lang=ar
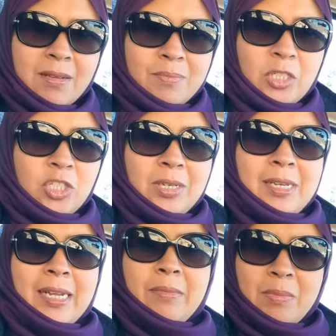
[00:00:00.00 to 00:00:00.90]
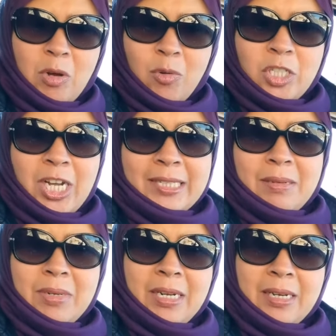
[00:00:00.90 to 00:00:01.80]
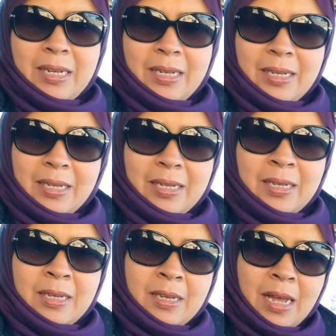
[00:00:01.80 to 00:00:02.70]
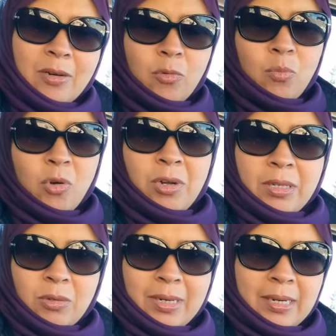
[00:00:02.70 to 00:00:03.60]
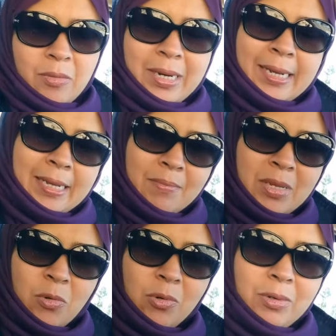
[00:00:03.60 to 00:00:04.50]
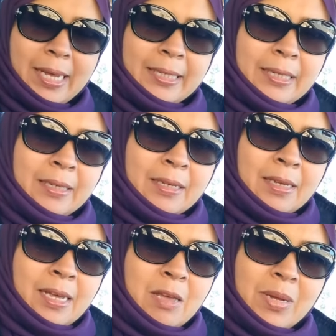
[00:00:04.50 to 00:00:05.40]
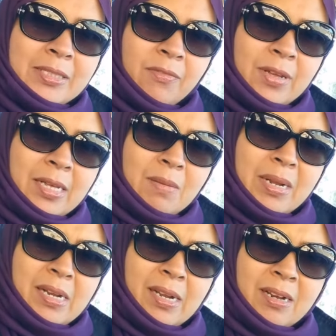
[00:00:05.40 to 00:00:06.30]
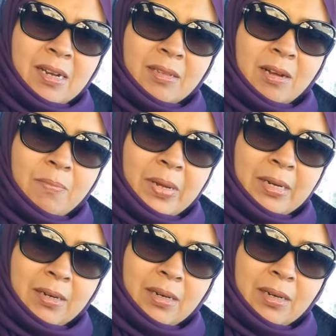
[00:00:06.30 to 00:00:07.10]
مش يعني ما هوش حد من هنقول مغرض ولا ولا الكلام ده كله يعني بس فاتمنى ان احنا نتقبل